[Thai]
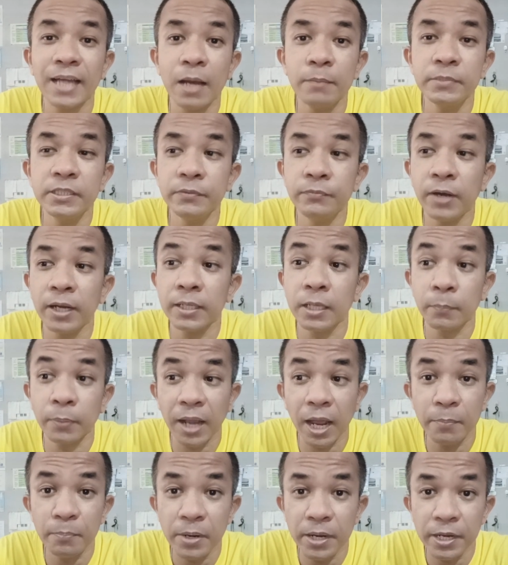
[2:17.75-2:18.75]
30 วัน กับ
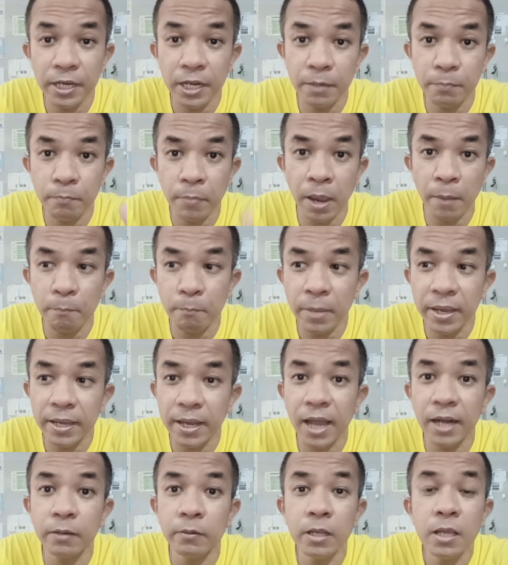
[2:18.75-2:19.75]
การเป็นเน็ตแบบไม่
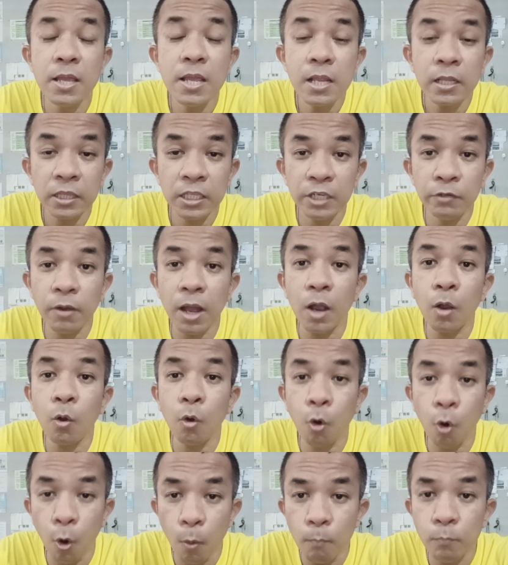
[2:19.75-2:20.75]
อั้น ถือว่า
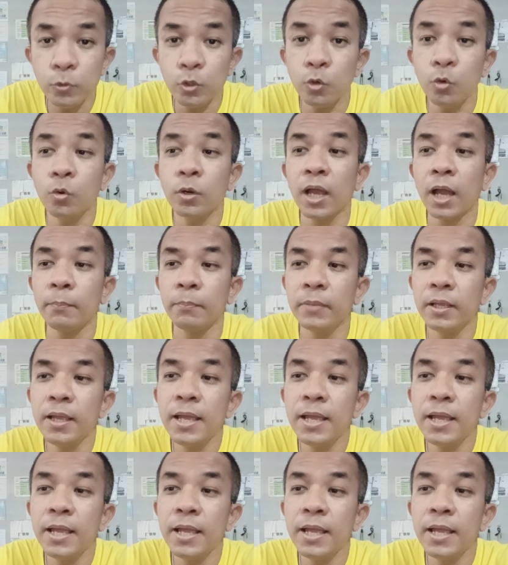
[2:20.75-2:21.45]
คุ้มอยู่ครับ